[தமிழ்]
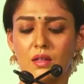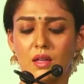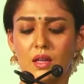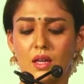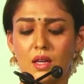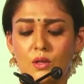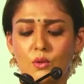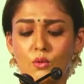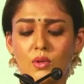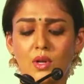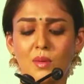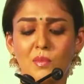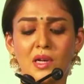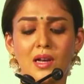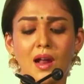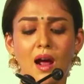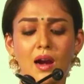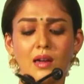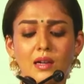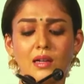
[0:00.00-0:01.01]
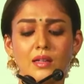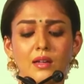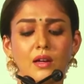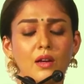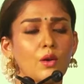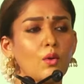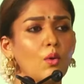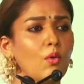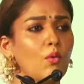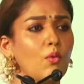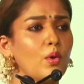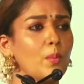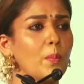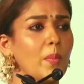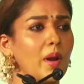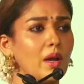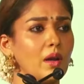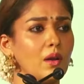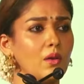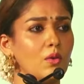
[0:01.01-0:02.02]
இன்னும் நம்ம நாட்டில் இருக்கிற ஒவ்வொரு
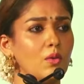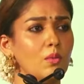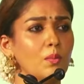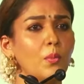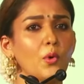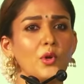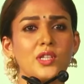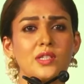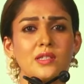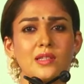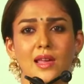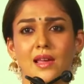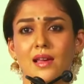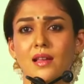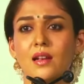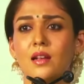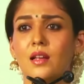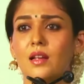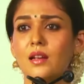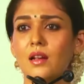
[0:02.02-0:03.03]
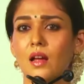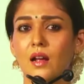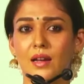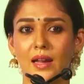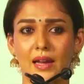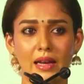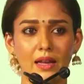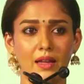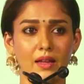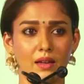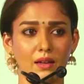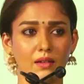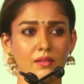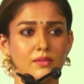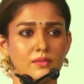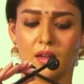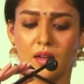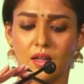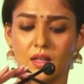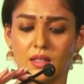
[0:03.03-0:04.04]
பெண்ணுக்கும் போய் சேரலன்னு நான் நினைக்கிறேன்
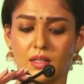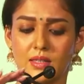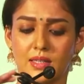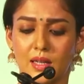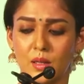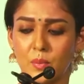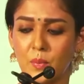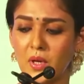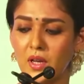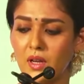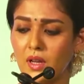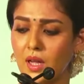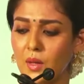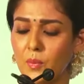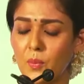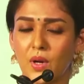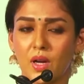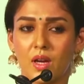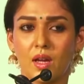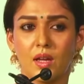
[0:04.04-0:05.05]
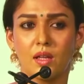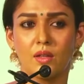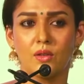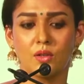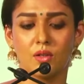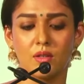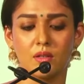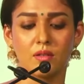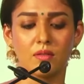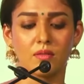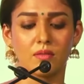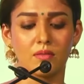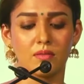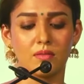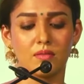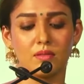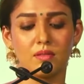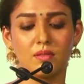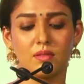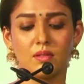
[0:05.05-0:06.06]
சில பேர் கேட்பாங்க இது
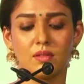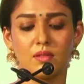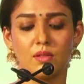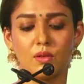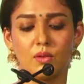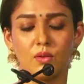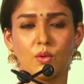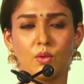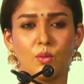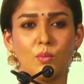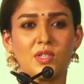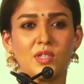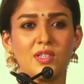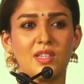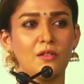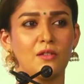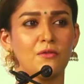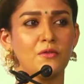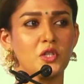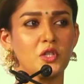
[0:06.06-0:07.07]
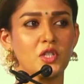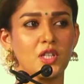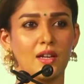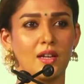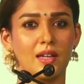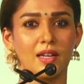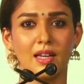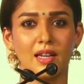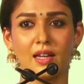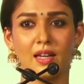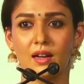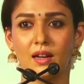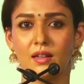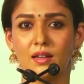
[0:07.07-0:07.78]
ரொம்ப செல்ஃபிஷா இல்லையா